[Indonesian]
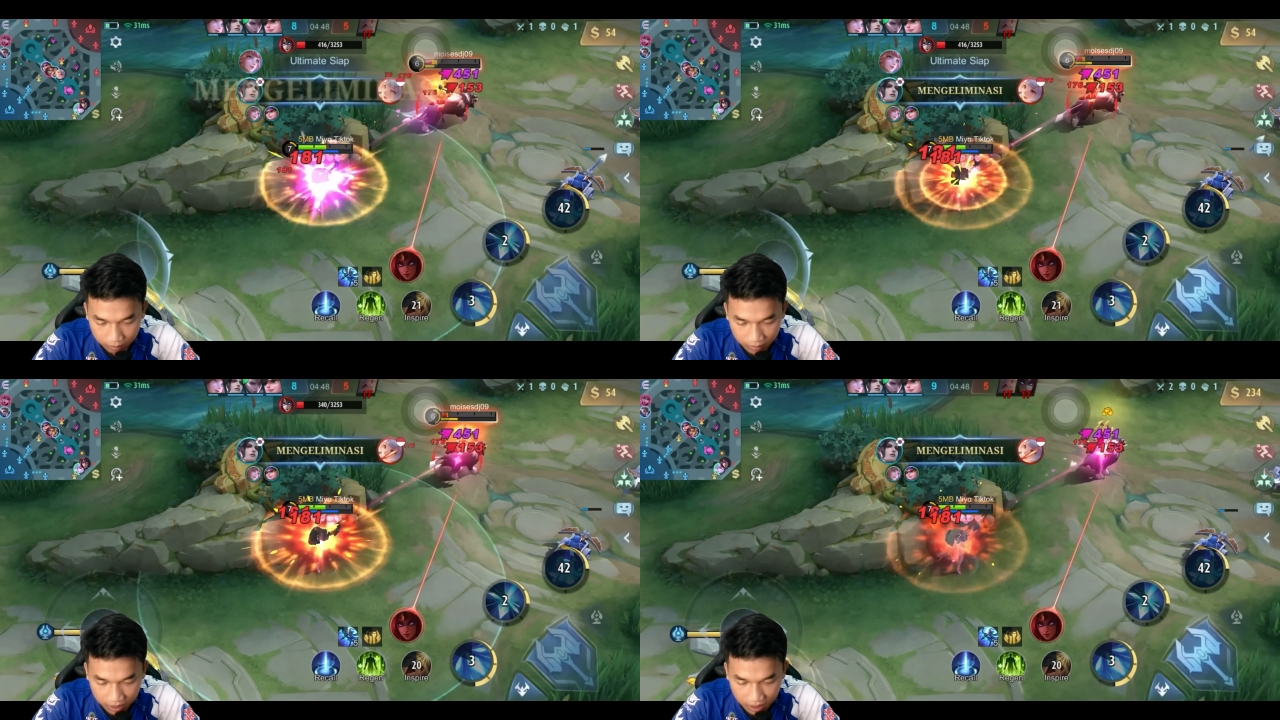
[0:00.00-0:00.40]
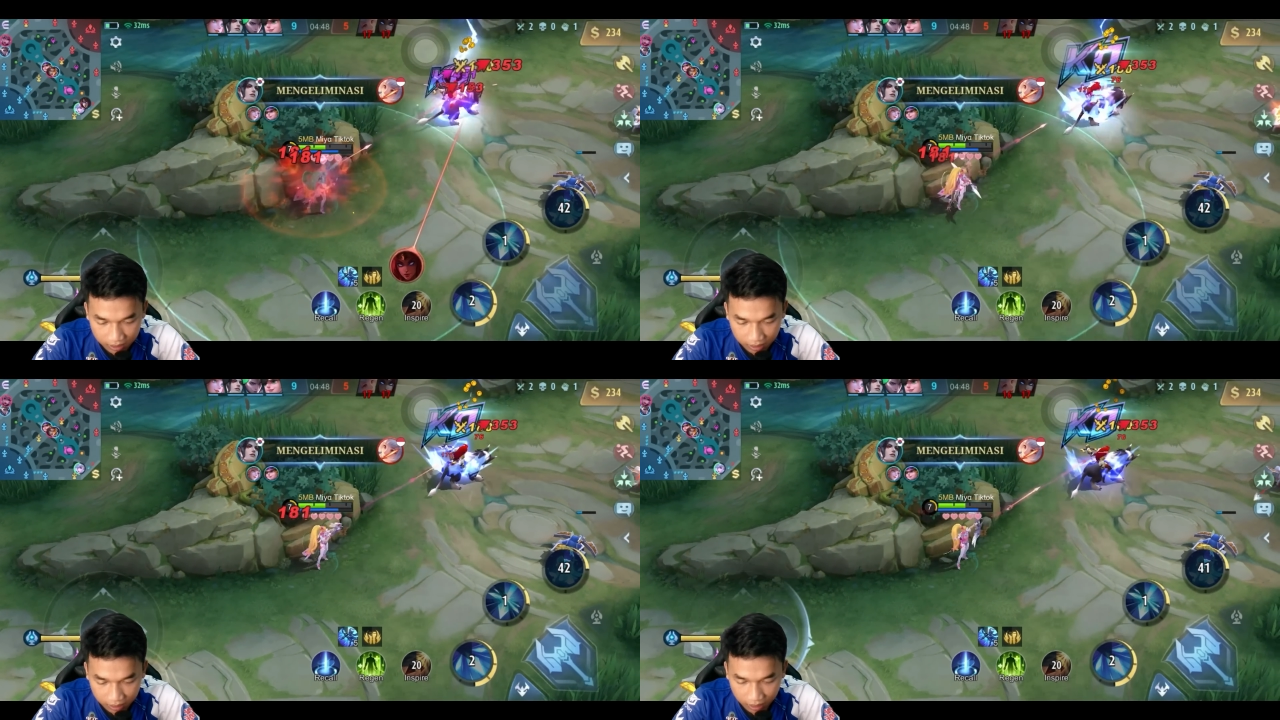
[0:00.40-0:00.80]
Menang
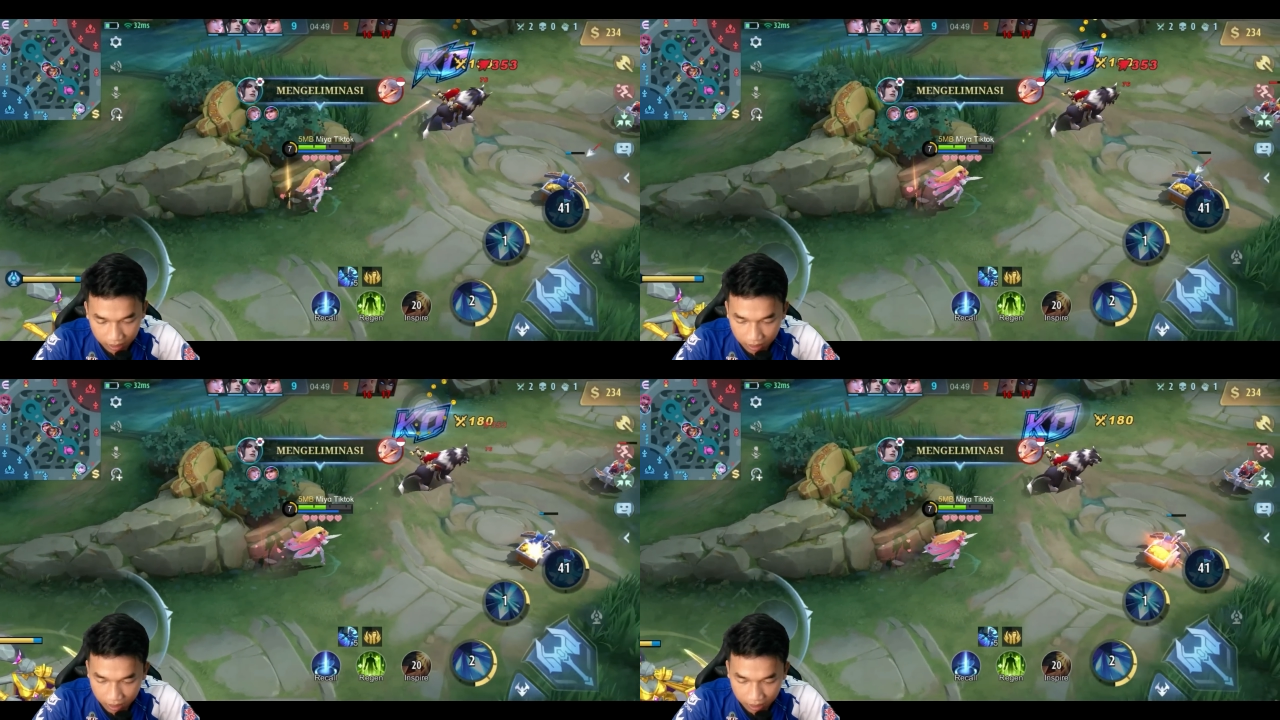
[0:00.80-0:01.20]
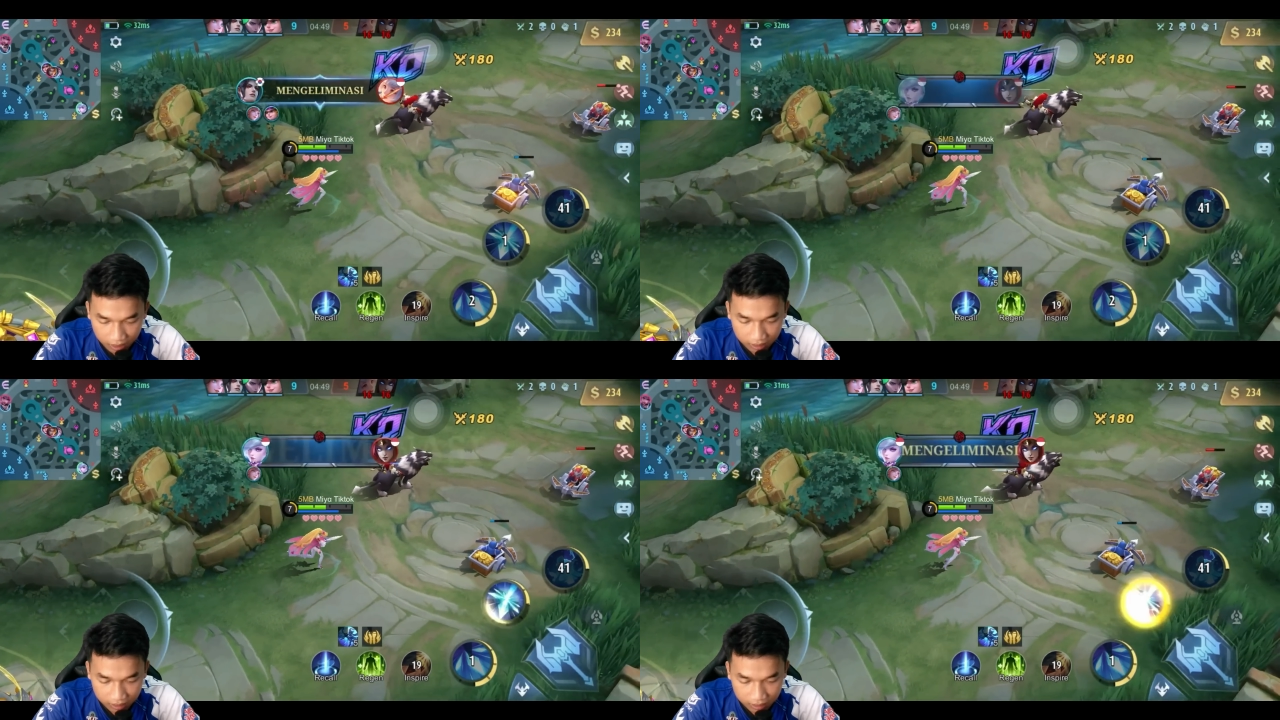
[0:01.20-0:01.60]
sih kita, ha,
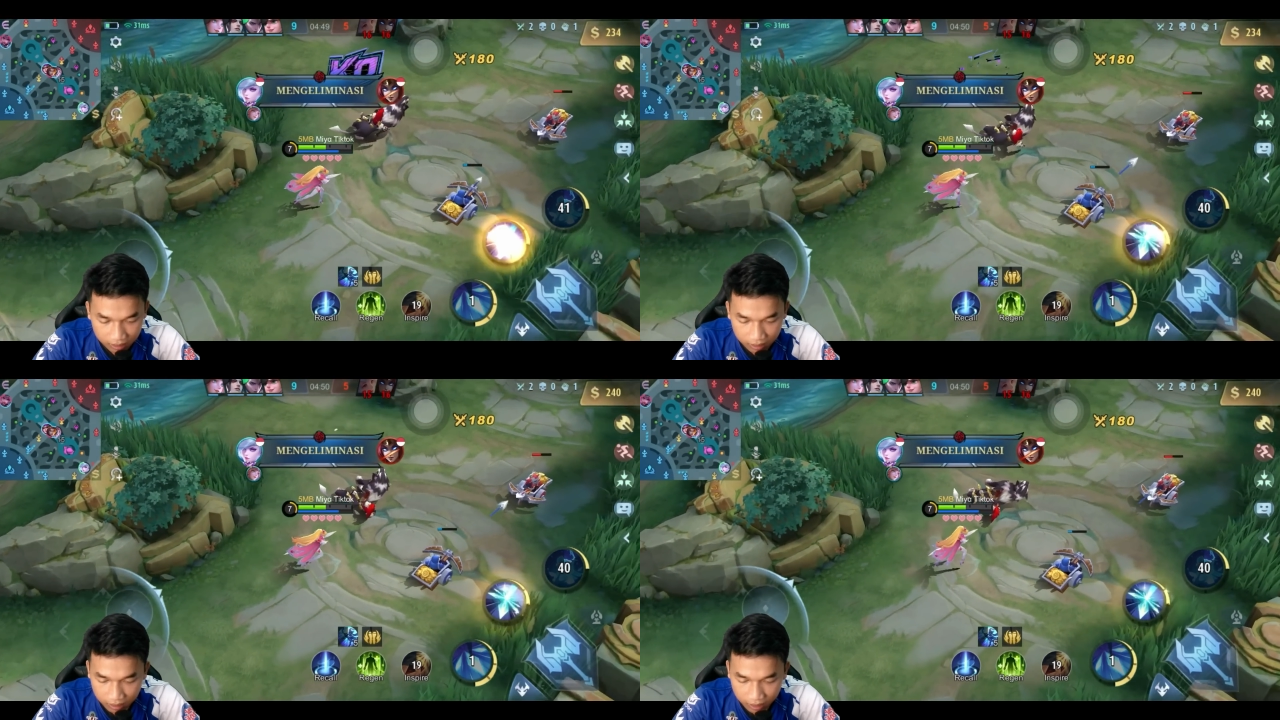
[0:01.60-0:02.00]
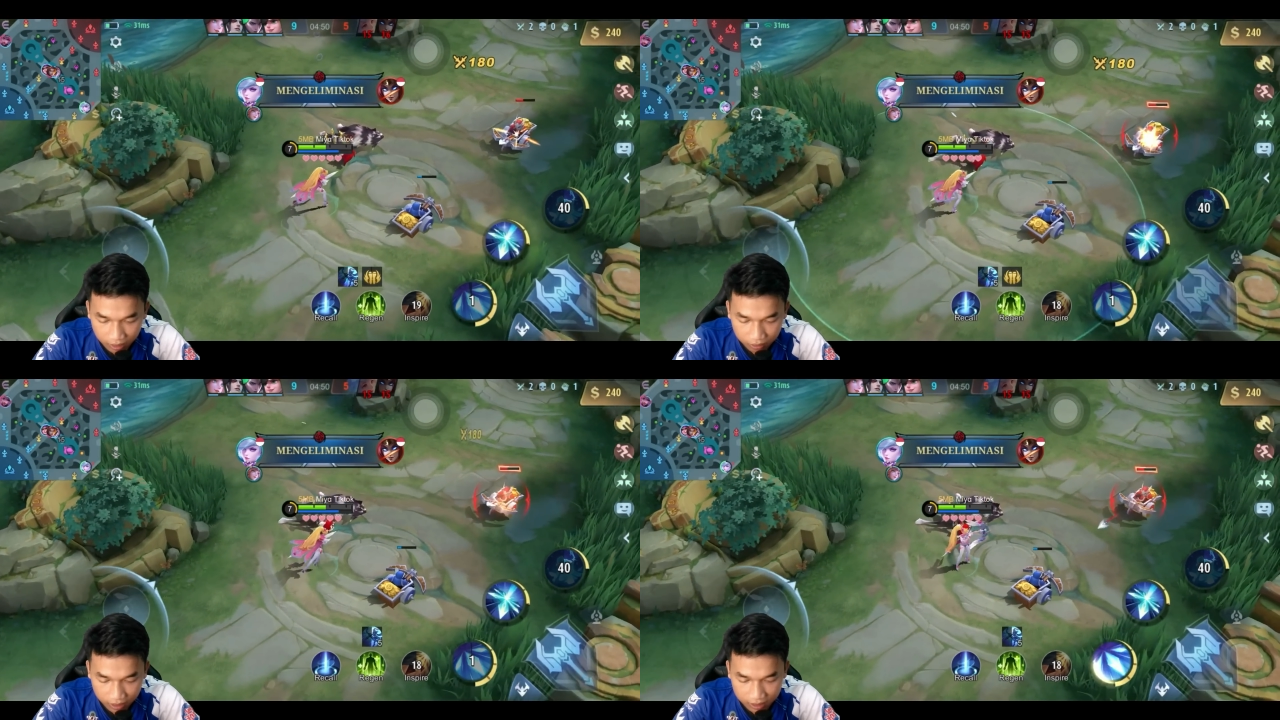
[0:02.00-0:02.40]
kan?
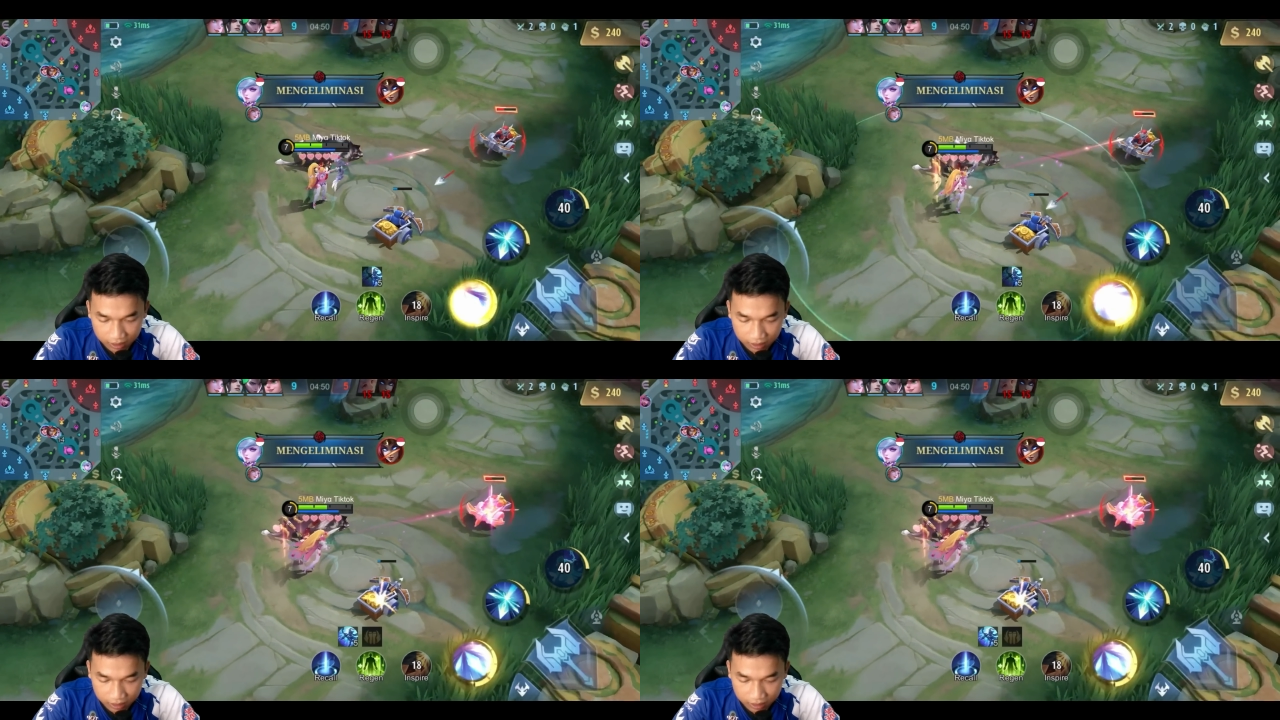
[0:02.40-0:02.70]
Gitu guys.